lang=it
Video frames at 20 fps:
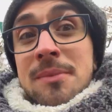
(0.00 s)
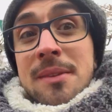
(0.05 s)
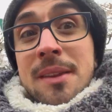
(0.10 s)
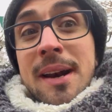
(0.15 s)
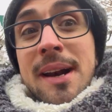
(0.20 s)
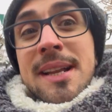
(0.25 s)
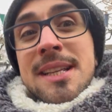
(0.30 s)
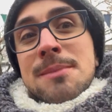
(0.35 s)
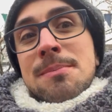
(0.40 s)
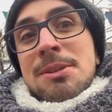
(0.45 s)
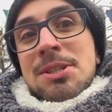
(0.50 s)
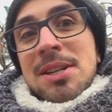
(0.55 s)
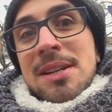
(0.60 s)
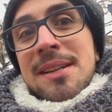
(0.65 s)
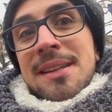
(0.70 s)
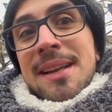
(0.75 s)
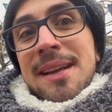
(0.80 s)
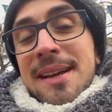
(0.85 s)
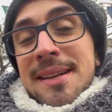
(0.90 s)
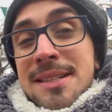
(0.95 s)
Tra le
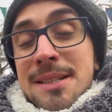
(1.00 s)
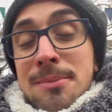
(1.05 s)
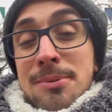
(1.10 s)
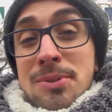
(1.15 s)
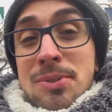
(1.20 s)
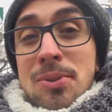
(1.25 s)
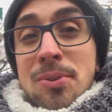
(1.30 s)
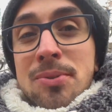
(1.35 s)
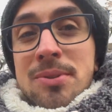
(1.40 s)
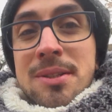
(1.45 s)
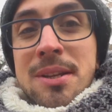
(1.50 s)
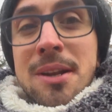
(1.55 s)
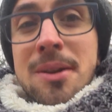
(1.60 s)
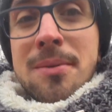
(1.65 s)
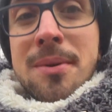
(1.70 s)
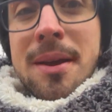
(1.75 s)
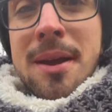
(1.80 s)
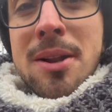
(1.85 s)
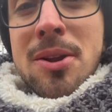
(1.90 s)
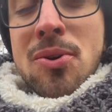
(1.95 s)
specialità che si possono gustare qui
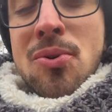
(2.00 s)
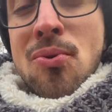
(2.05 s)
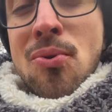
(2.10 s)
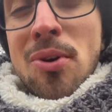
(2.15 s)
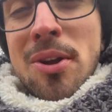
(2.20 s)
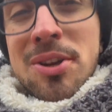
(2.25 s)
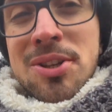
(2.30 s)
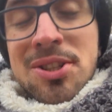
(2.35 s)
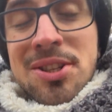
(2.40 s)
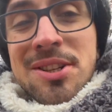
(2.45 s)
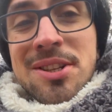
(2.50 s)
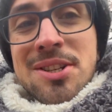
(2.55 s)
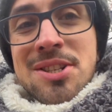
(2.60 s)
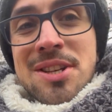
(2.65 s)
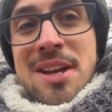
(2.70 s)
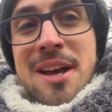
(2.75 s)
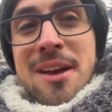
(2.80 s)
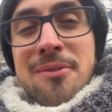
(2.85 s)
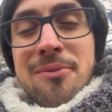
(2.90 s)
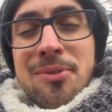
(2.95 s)
è il goulash di
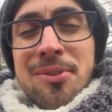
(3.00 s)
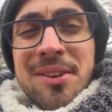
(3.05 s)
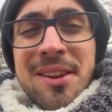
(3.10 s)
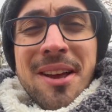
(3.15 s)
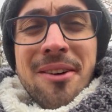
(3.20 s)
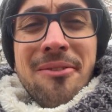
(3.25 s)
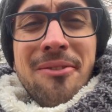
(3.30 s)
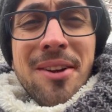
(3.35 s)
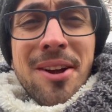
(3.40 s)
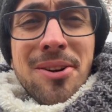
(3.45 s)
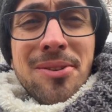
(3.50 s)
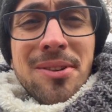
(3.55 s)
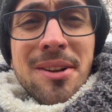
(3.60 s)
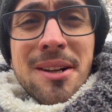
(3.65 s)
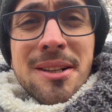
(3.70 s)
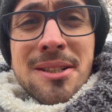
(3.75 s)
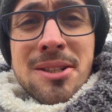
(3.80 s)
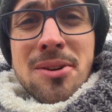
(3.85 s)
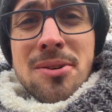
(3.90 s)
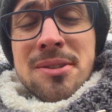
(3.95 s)
Cervo, davvero
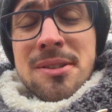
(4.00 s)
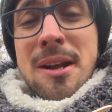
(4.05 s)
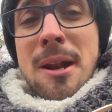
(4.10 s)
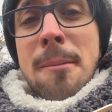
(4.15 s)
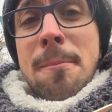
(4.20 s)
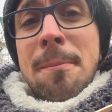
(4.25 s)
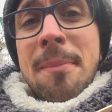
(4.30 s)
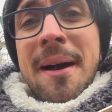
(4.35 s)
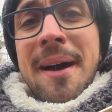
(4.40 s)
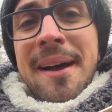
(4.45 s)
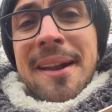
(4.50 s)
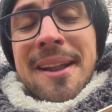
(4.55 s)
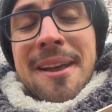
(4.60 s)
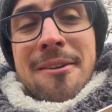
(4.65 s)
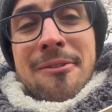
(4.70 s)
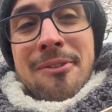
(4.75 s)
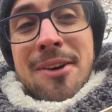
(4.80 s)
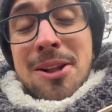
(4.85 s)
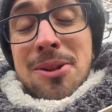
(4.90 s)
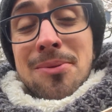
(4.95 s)
delizioso, è il pane
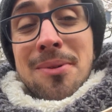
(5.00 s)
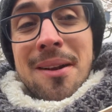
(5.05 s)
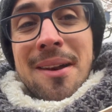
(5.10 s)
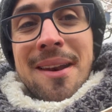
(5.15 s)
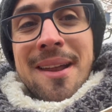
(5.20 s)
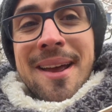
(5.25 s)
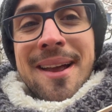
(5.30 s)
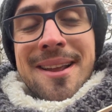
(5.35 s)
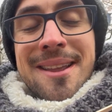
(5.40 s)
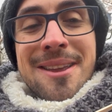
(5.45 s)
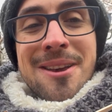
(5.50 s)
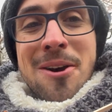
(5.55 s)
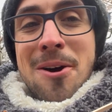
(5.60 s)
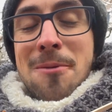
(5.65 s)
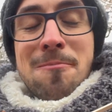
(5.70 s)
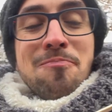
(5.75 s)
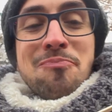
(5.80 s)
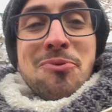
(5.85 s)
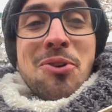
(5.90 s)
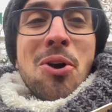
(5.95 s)
fatto a legno,
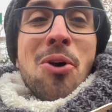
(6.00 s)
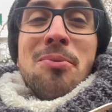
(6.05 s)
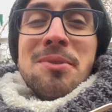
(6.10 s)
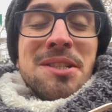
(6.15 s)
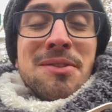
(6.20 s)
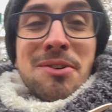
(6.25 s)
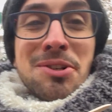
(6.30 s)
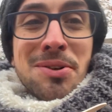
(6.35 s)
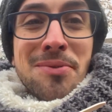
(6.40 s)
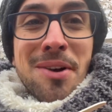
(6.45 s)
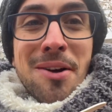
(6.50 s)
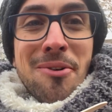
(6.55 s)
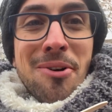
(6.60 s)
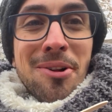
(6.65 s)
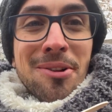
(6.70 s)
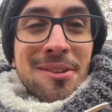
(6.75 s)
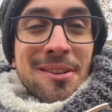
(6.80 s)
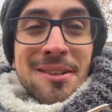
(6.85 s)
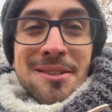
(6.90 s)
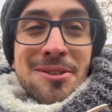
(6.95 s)
come si faceva una
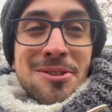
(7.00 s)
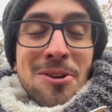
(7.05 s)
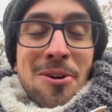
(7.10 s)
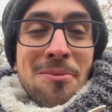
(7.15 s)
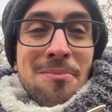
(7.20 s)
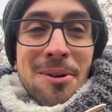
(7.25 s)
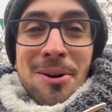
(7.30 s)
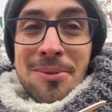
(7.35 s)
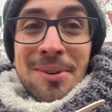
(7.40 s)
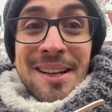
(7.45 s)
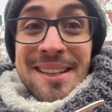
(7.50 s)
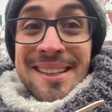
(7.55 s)
volta, insomma, una